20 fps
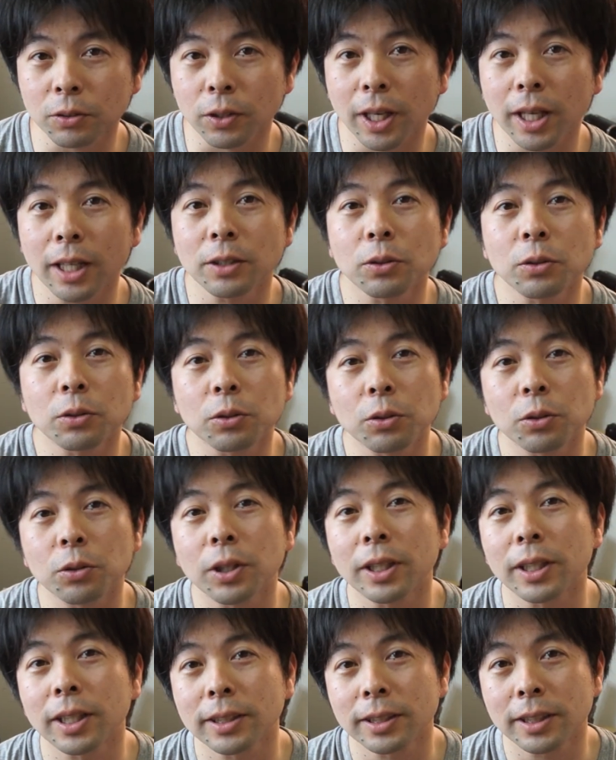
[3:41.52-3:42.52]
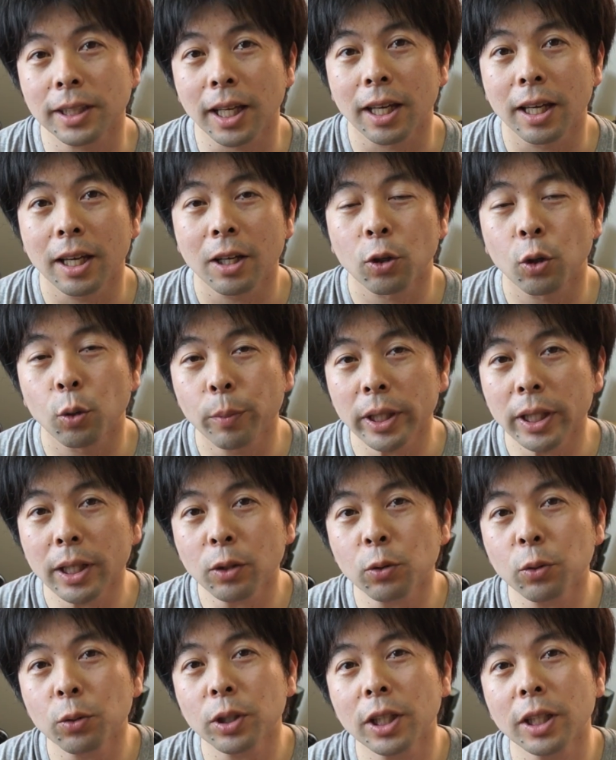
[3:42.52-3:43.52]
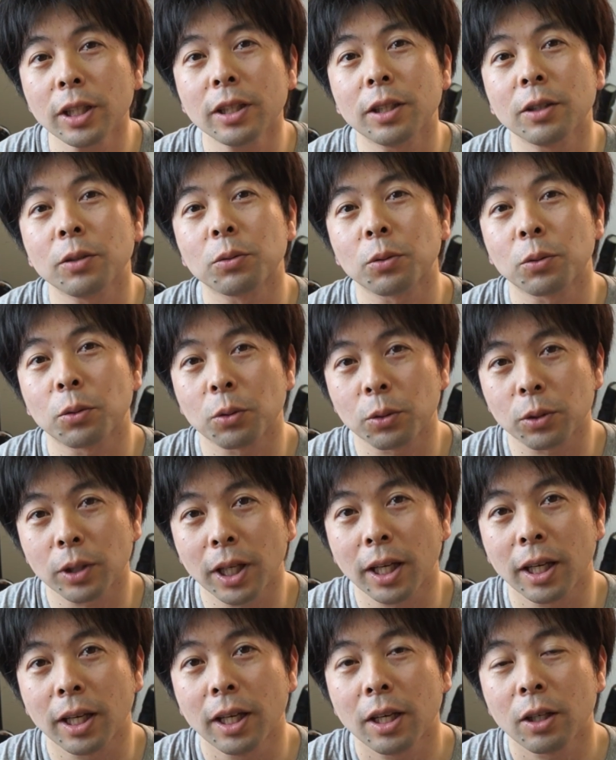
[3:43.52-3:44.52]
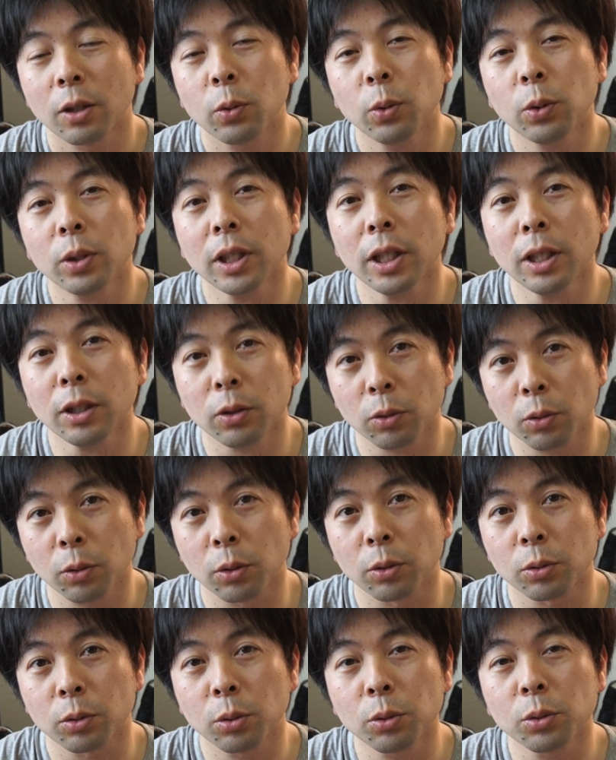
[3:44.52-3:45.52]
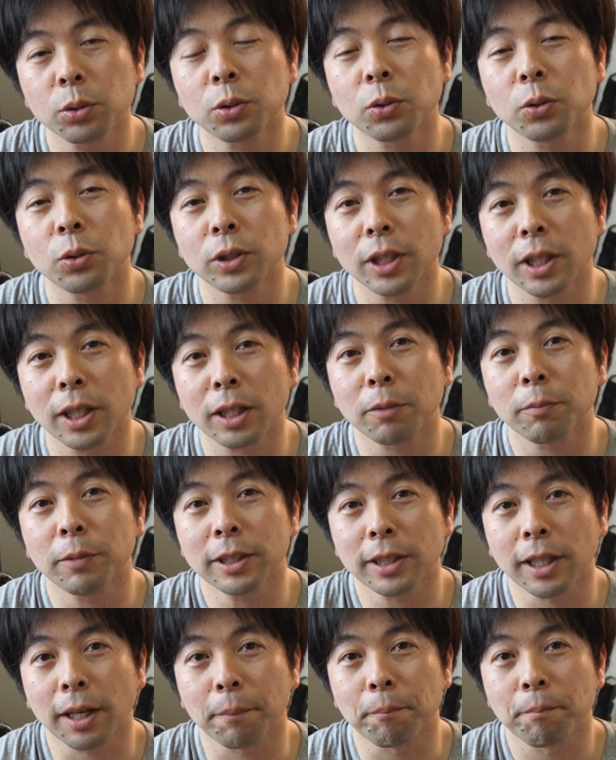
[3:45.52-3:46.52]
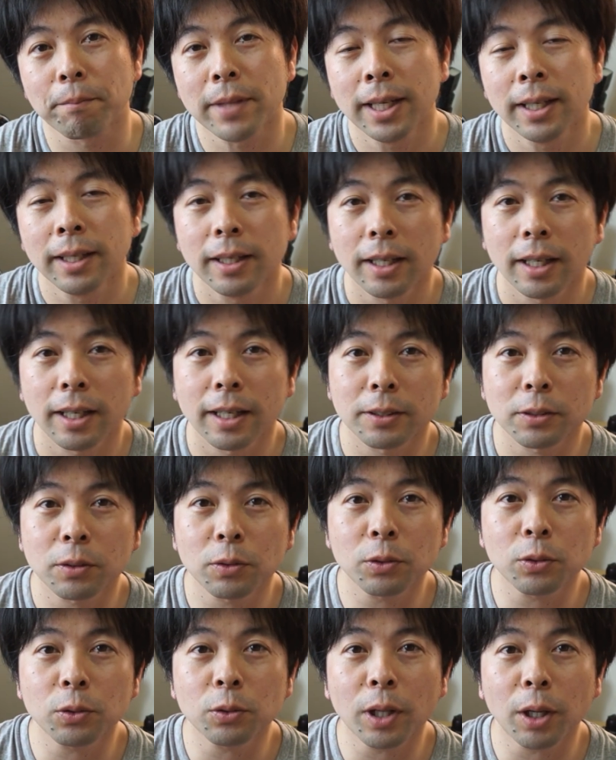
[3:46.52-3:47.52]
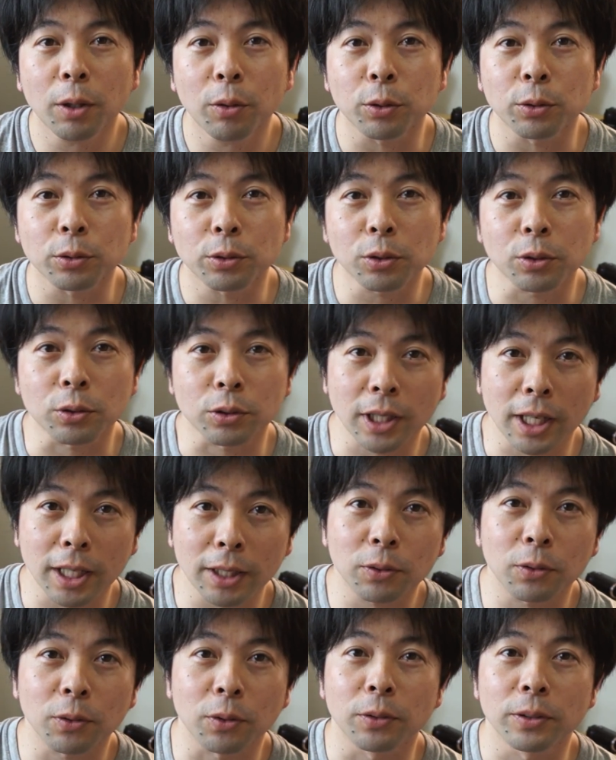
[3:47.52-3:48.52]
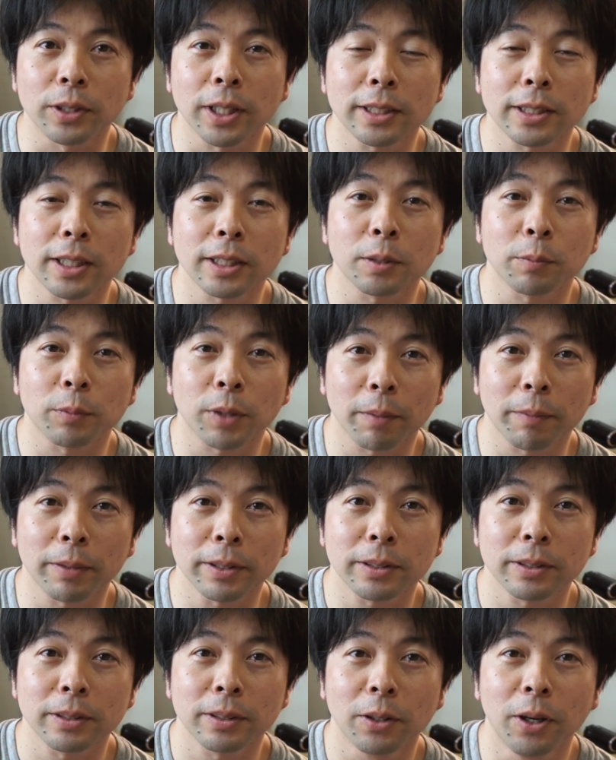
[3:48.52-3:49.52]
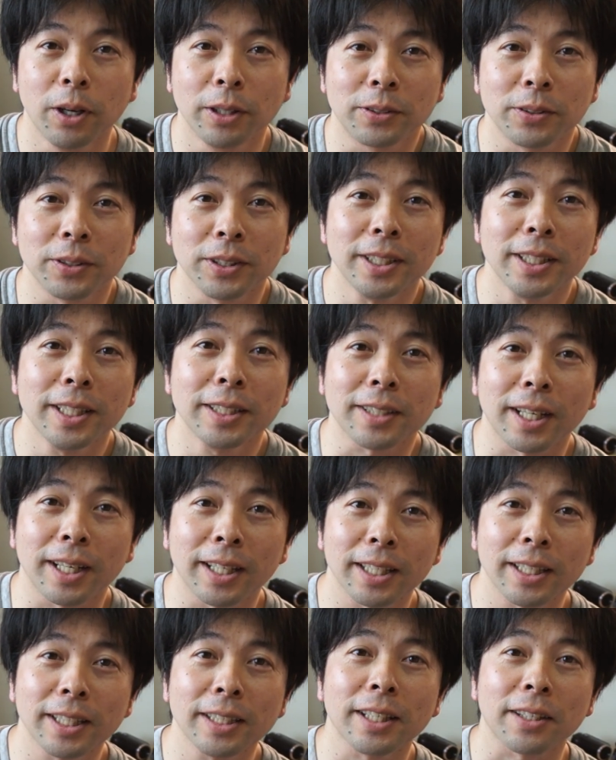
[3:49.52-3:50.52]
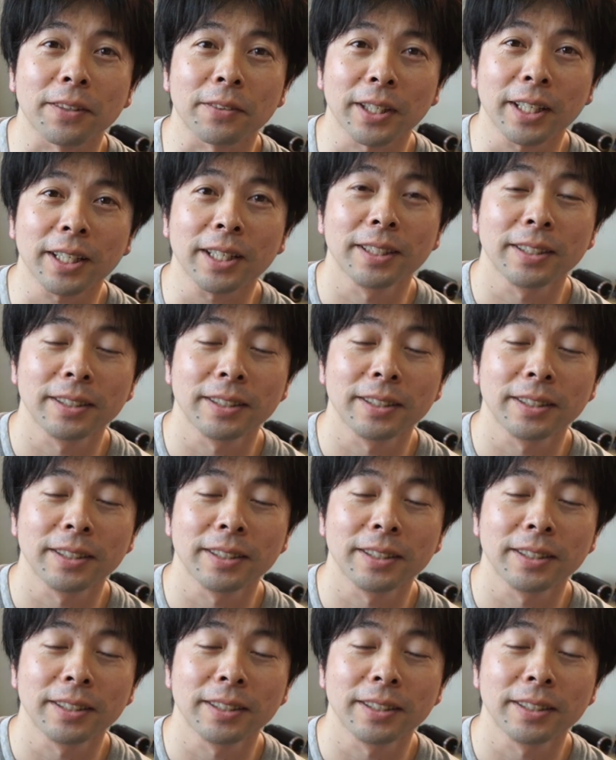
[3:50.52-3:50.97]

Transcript: と軽食という形で米田コーヒーっていうところでコーヒーとトーストをいただきました、えー、その動画をちょっとさらっと流させてもらいますこれ 3DS 関係ないんだけどね